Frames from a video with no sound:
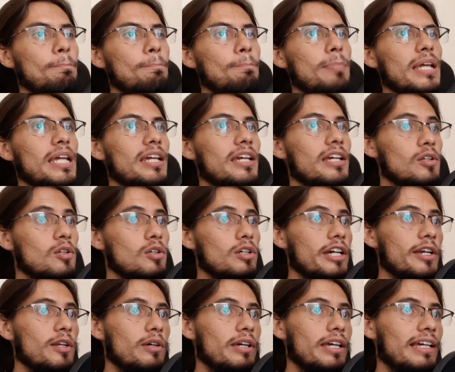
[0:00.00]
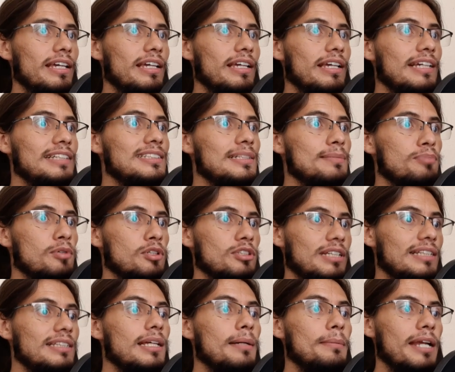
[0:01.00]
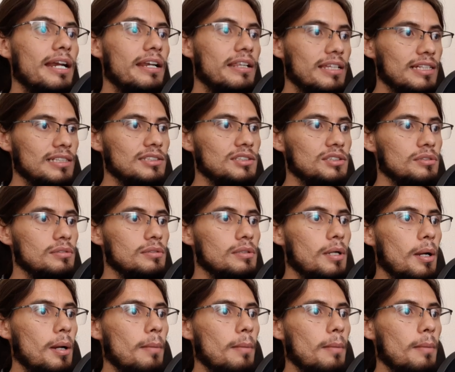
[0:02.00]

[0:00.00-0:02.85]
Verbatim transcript: Pero creo que es importante hablar de esto.